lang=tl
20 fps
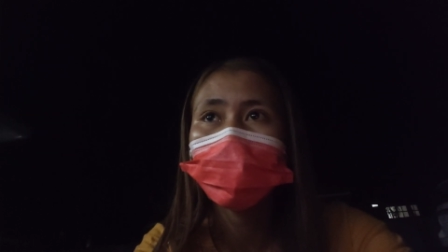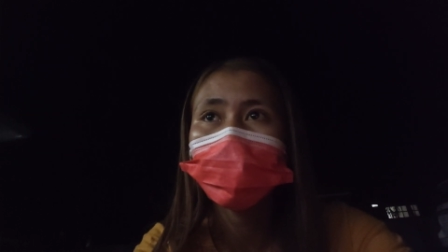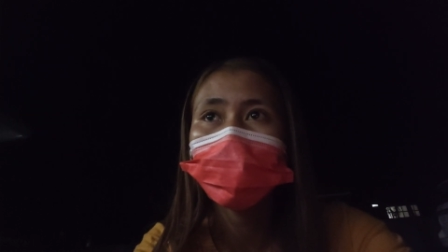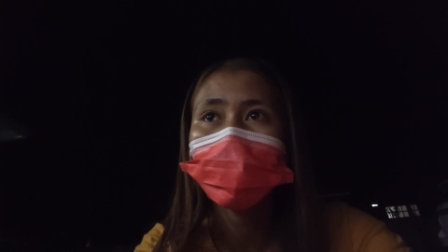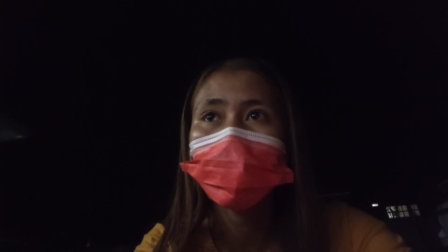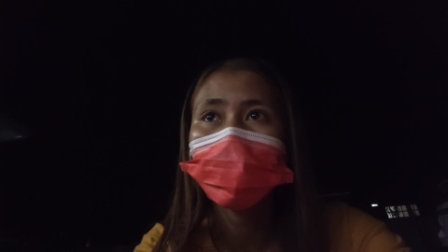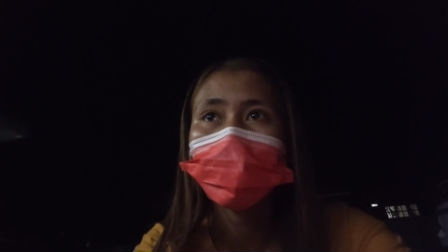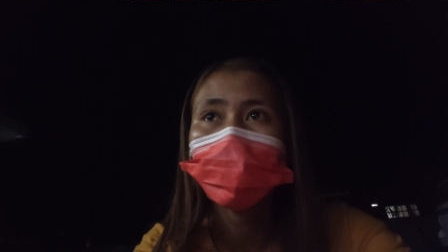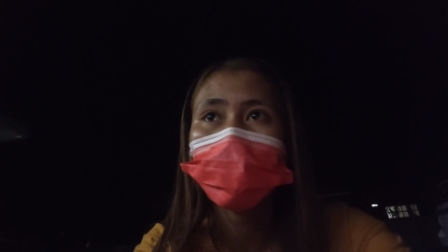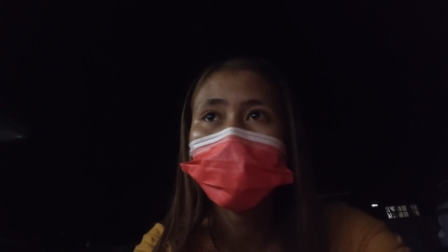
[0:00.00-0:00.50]

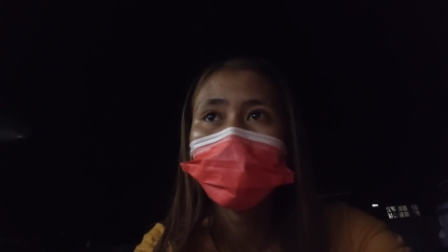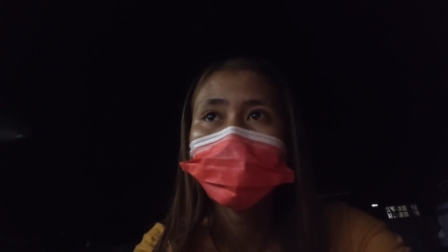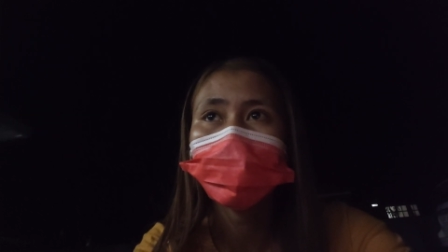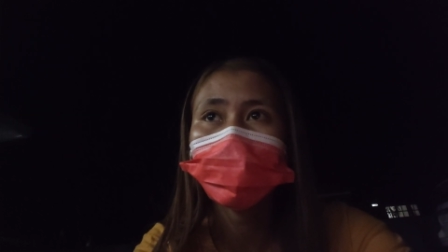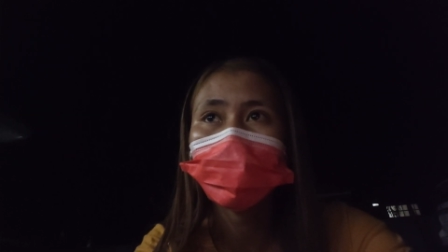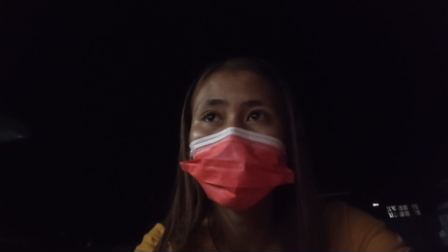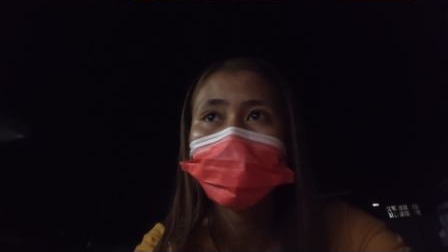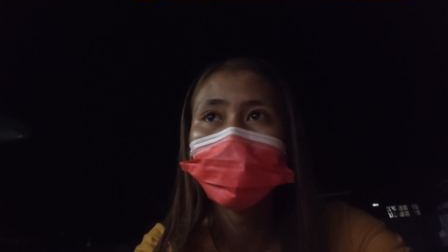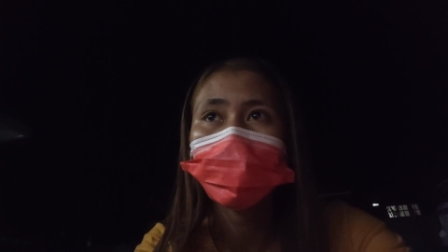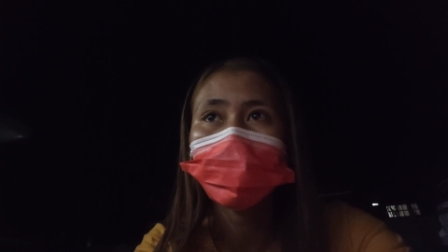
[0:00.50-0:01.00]
ipasok
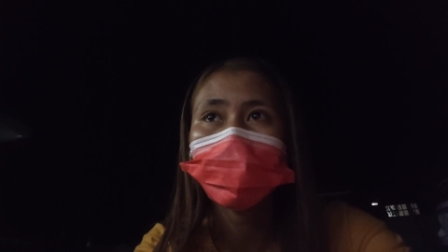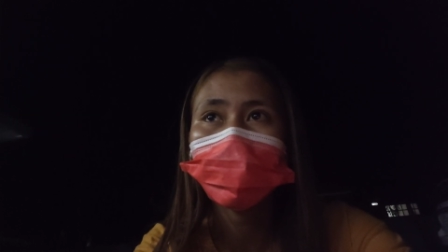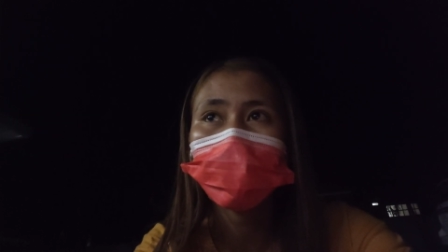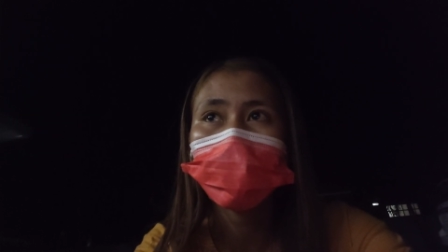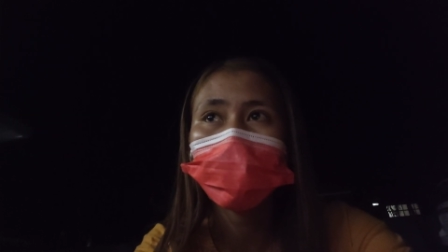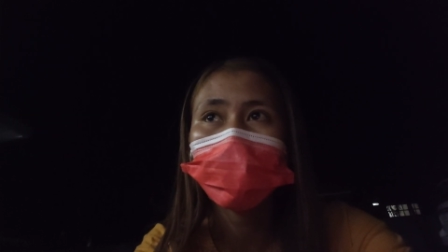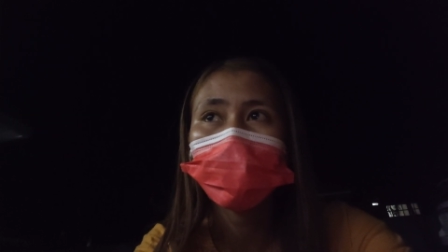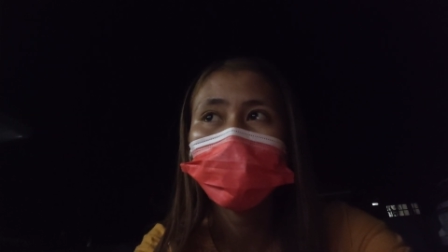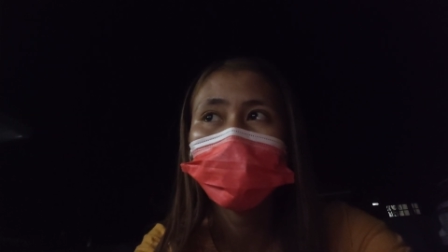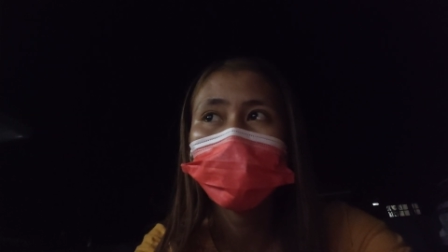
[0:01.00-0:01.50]
po sa
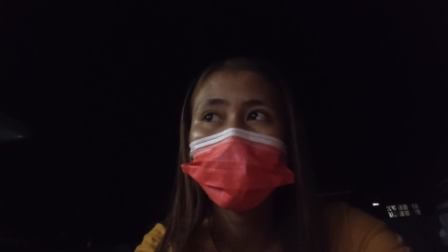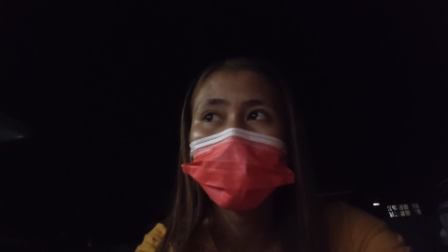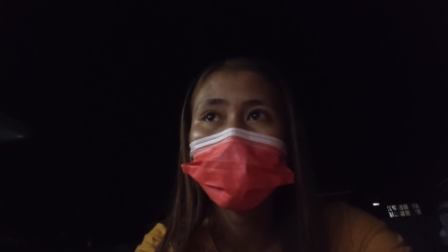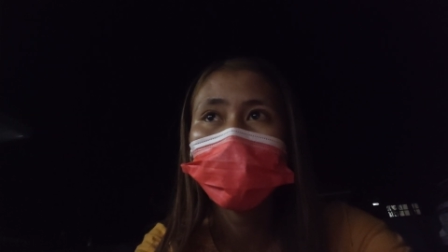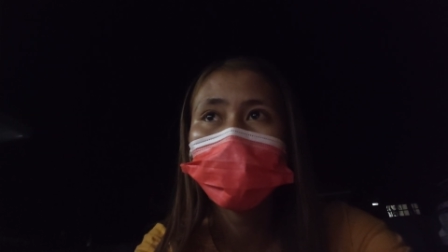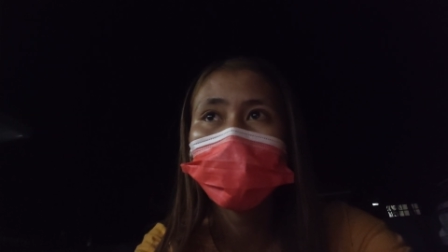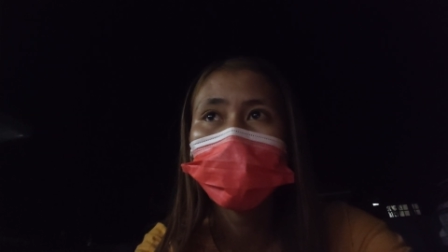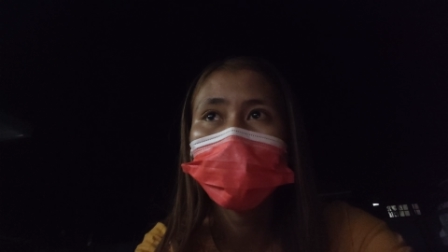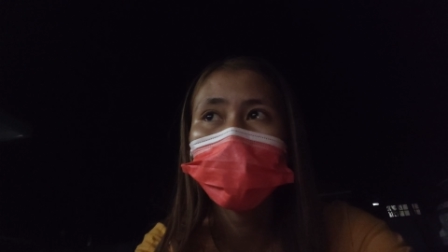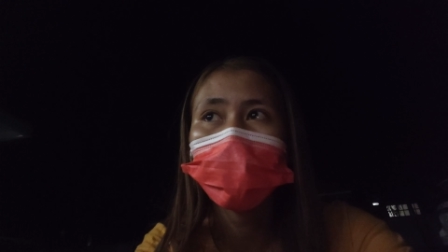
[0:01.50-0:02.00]
ER
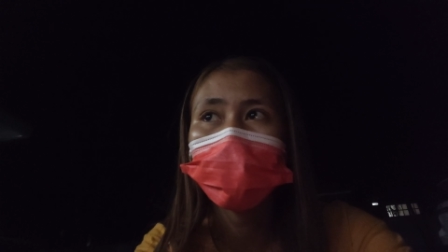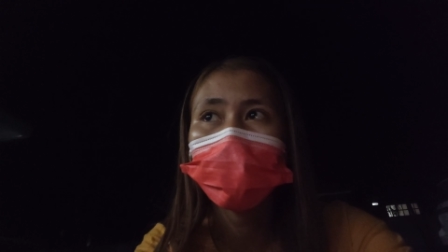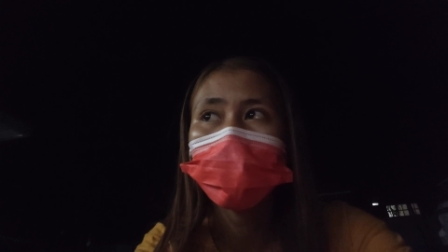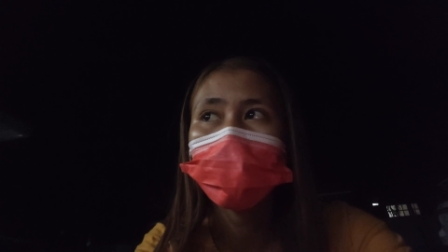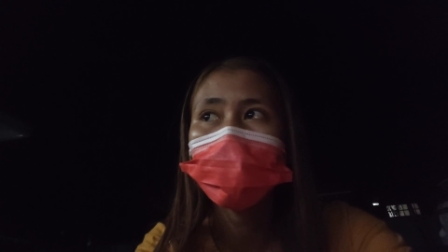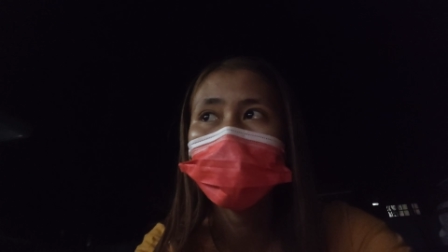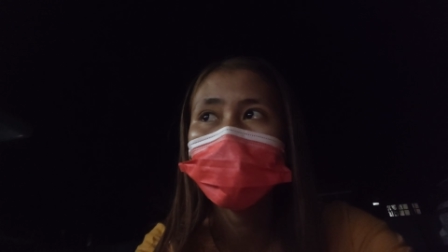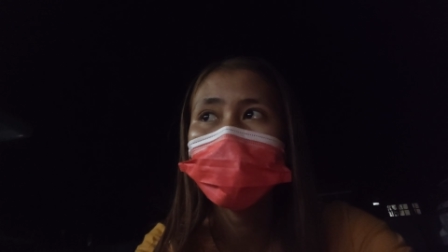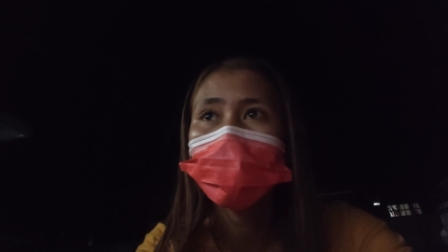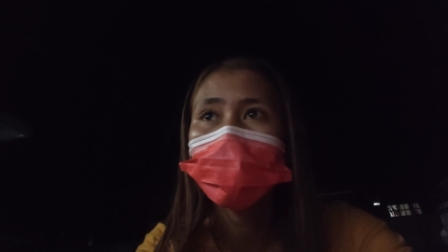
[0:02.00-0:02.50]

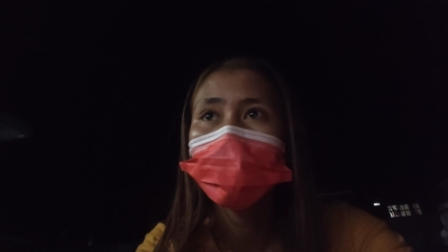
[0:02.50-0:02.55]
ay